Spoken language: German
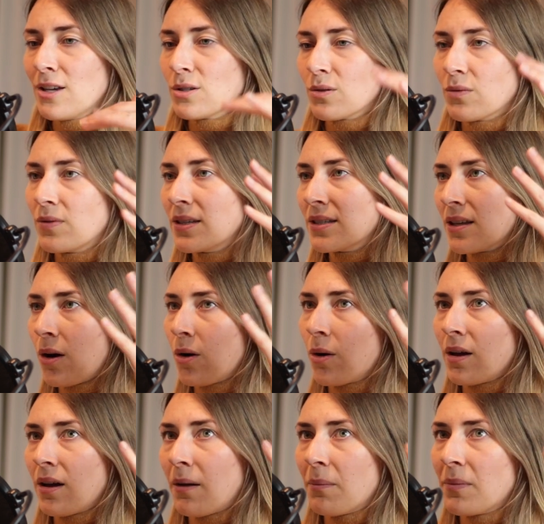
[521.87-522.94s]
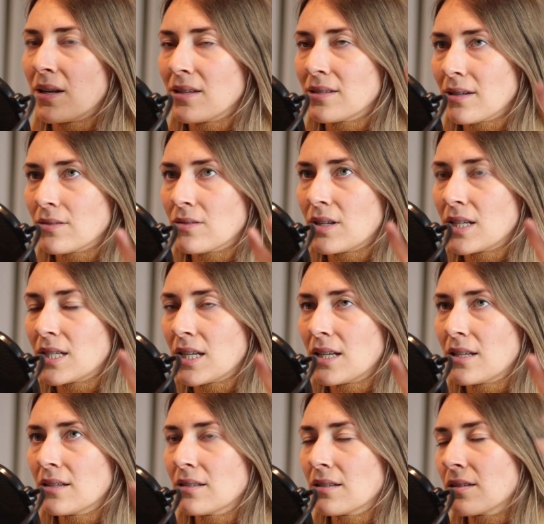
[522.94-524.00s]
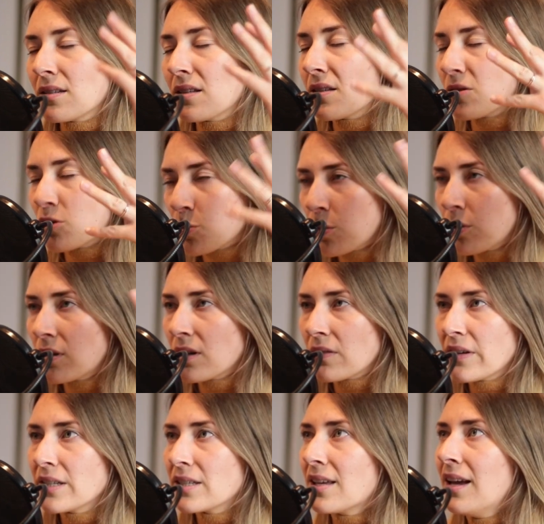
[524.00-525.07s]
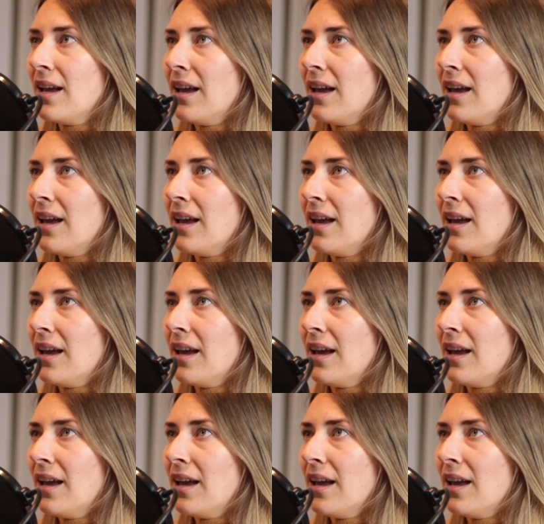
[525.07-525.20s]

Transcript: So wie es auch ähm, in der Sexualität ist, ist jetzt ein Sprung, ich weiß,